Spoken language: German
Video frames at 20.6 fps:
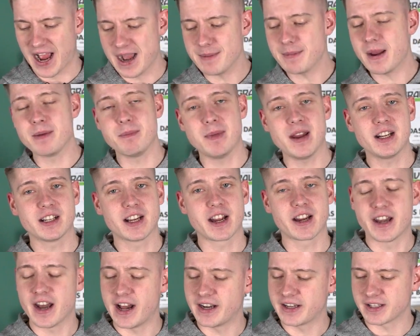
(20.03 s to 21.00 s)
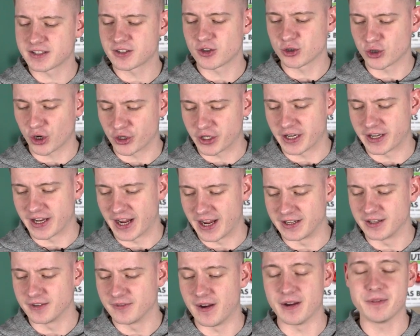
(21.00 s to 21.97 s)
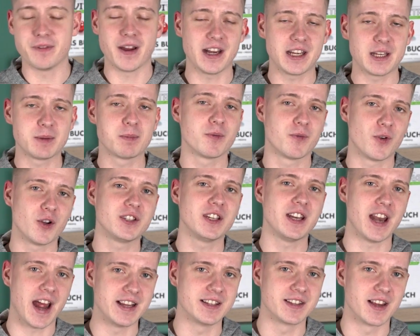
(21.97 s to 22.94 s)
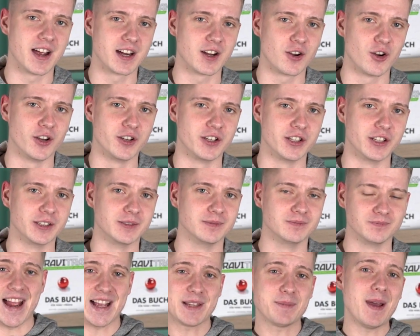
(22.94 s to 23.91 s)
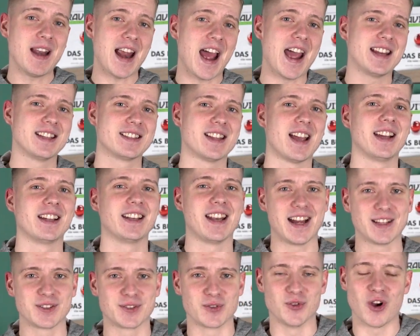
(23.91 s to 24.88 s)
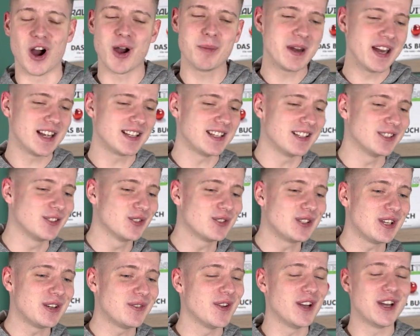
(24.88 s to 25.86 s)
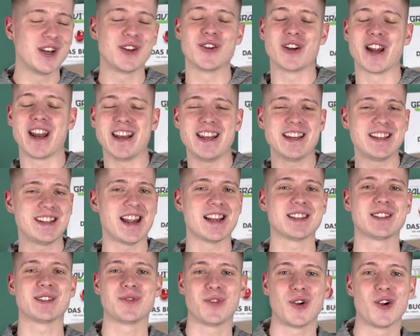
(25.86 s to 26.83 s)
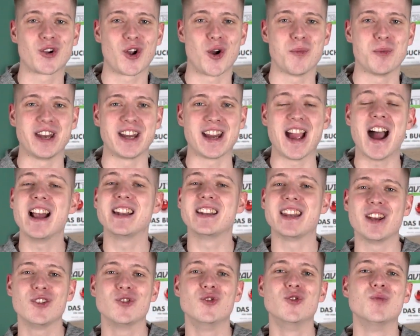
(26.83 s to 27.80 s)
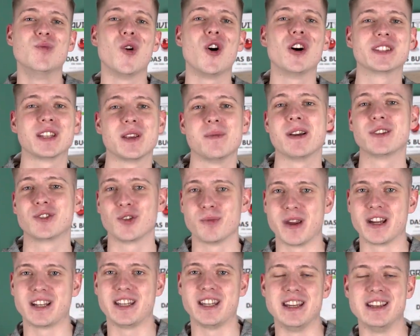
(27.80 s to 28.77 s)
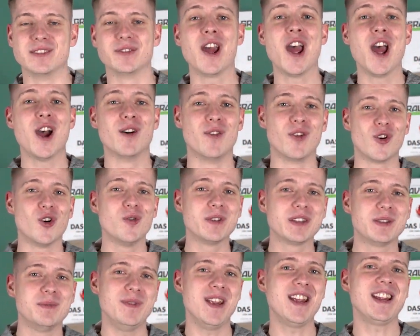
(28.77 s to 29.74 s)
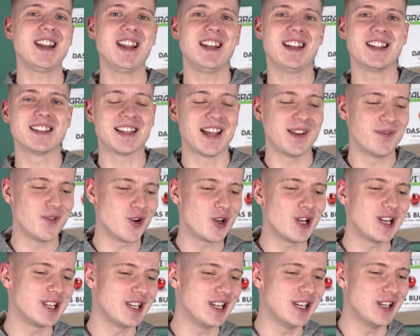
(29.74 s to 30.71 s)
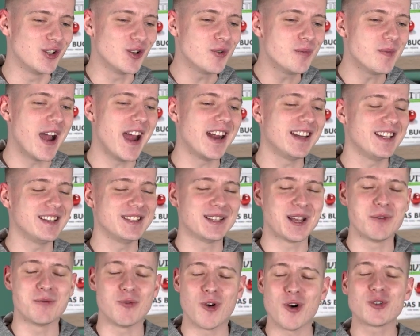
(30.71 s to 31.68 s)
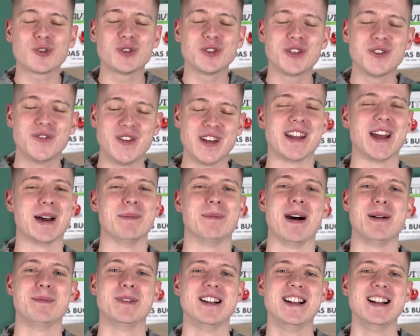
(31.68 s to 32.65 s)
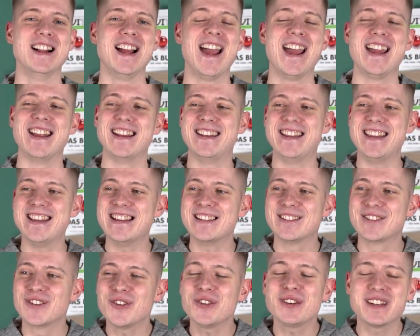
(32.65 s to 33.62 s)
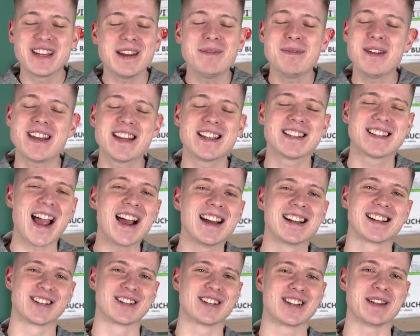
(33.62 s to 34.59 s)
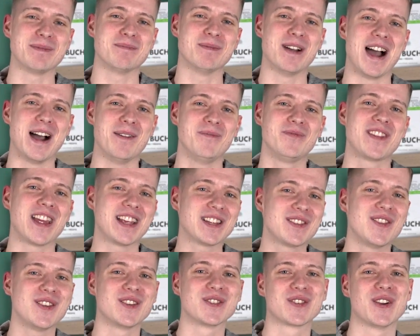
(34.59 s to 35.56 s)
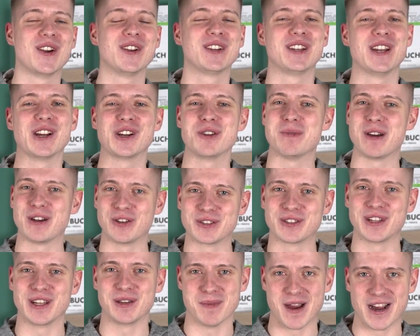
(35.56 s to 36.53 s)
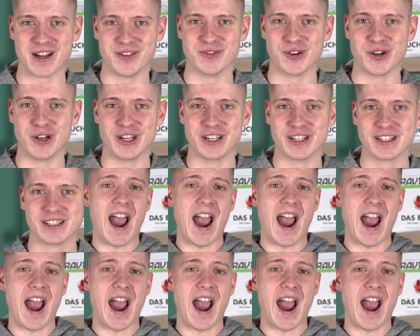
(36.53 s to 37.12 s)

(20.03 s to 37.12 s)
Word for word: Hab ein Mädel geknallt, das gestottert hat. War fertig, bevor sie Nein sagen konnte. Erstmal eine Sache dazu. Ob ihr das jetzt lustig findet oder nicht, das ist vollkommen egal, denn Humor ist immer subjektiv. Worum es mir geht, geht, ist halt wirklich die Dummheit dieser woken Twitter-Bubble, die so dämliche Sachen geschrieben haben, dass wir uns heute darüber lustig machen wollen.